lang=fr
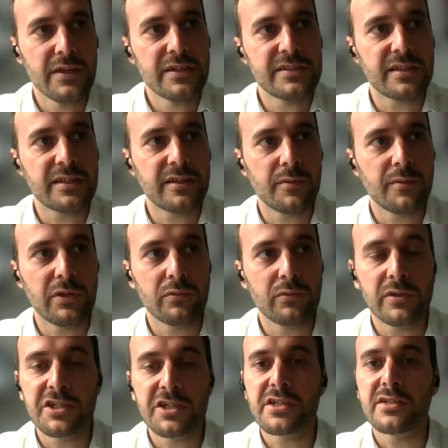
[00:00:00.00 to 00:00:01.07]
Certains maillons de
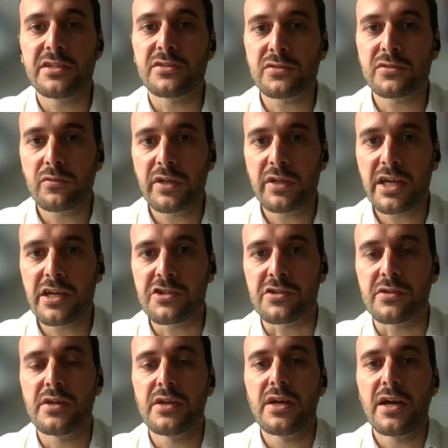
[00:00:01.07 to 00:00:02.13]
la chaîne
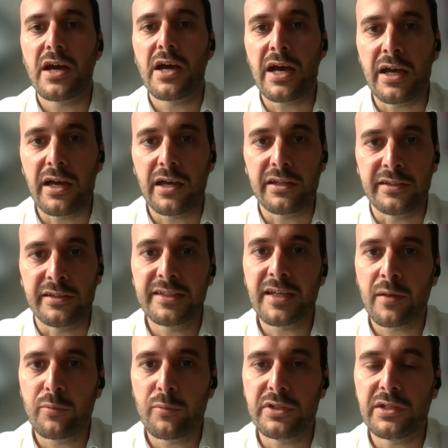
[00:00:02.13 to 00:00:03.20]
s'engagent à
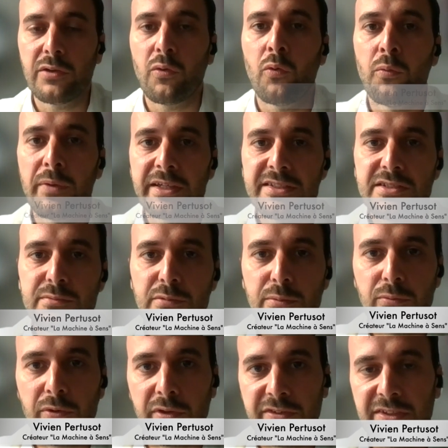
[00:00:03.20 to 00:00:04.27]
décarboner au maximum
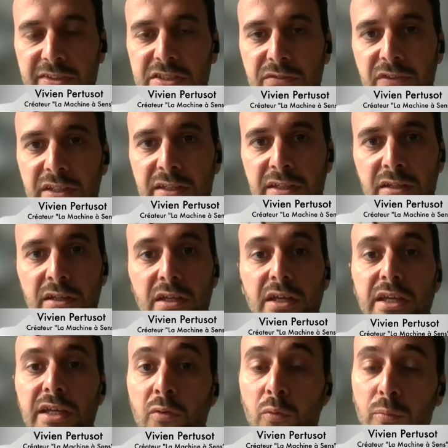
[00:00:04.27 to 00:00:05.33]
leurs activités
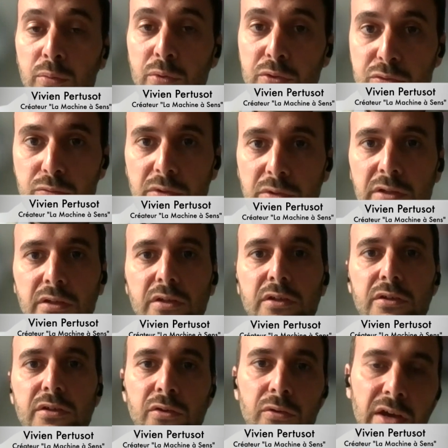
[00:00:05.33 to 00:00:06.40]
et ont besoin
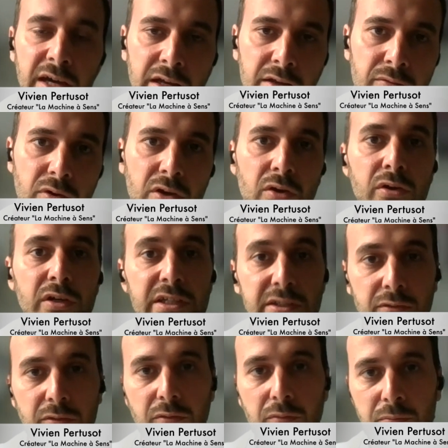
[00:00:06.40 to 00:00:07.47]
que à la fois leurs
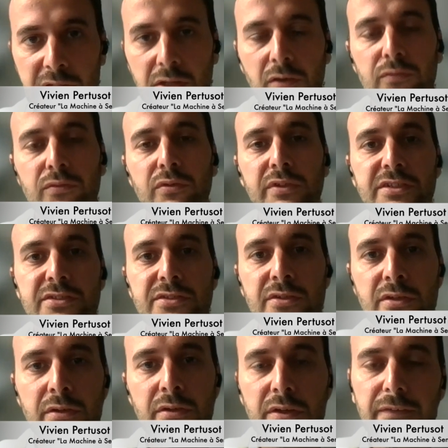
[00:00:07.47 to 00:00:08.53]
clients mais leurs
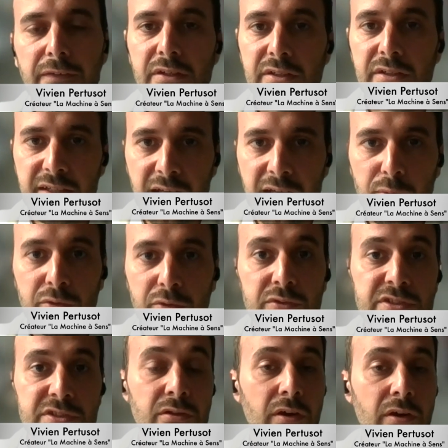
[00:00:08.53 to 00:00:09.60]
fournisseurs décarbonent
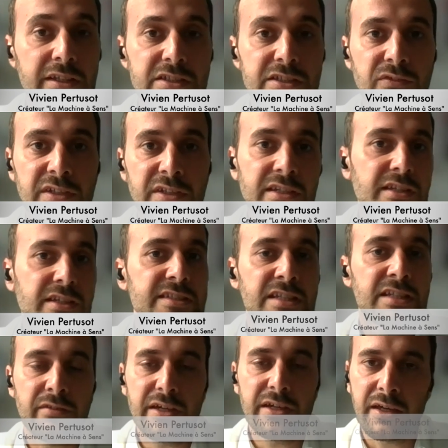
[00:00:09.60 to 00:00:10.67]
aussi leurs activités,
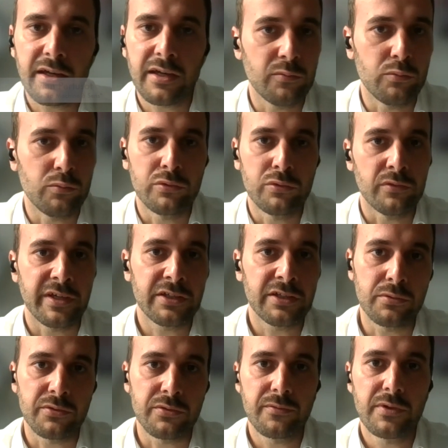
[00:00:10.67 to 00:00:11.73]
ça va créer une boucle
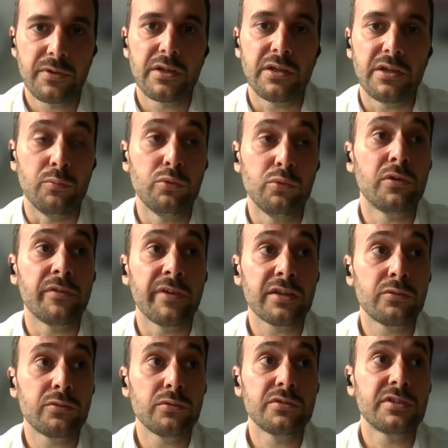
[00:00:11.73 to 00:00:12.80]
vertueuse. Et une boucle
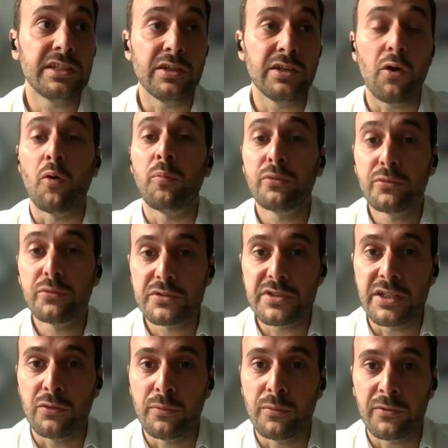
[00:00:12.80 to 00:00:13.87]
vertueuse qui, en plus,
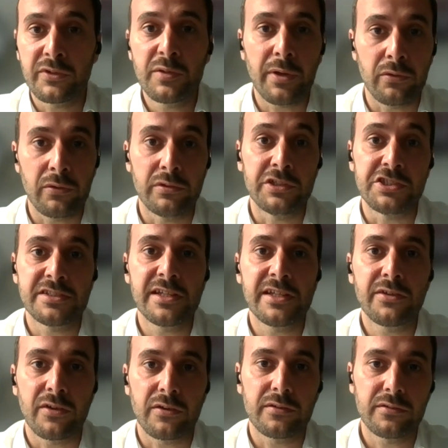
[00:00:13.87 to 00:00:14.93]
est demandée par le
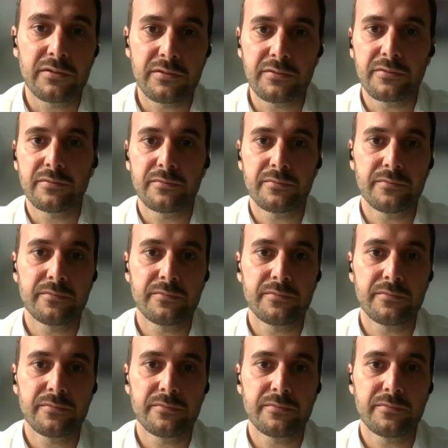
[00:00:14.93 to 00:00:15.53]
législateur. Oui, alors